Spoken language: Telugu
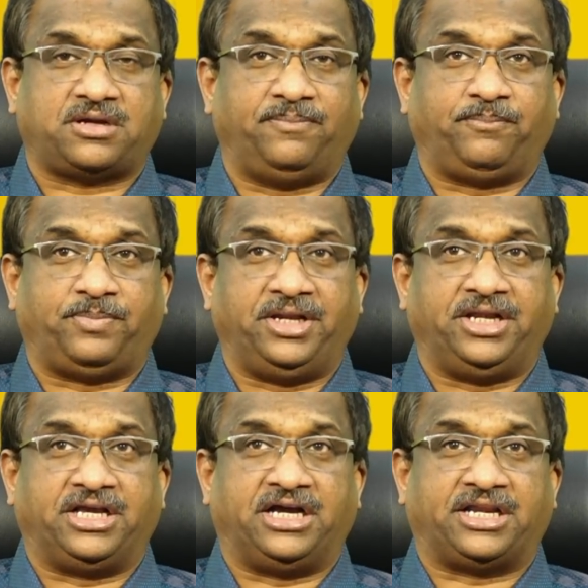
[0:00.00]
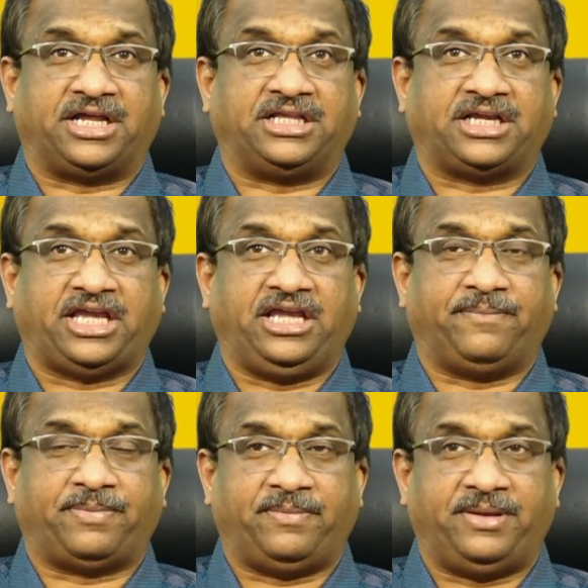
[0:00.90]
కంప్లీట్గా
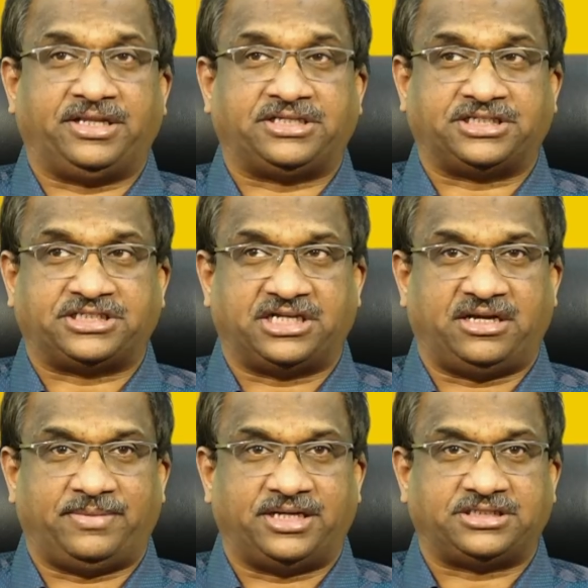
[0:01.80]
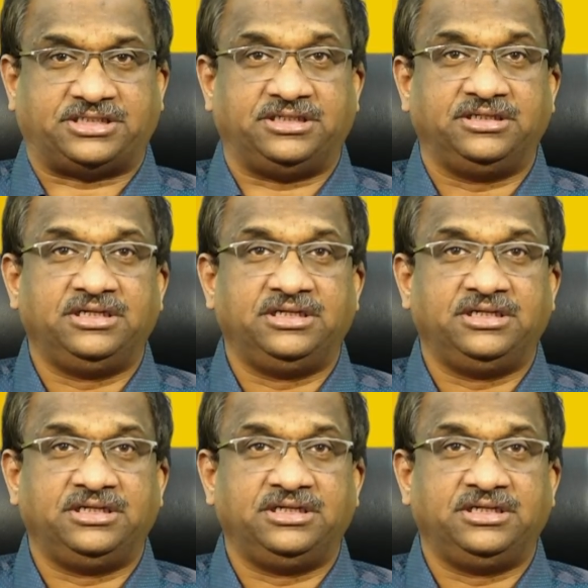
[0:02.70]
రాజకీయపరమైన చర్చగా మార్చి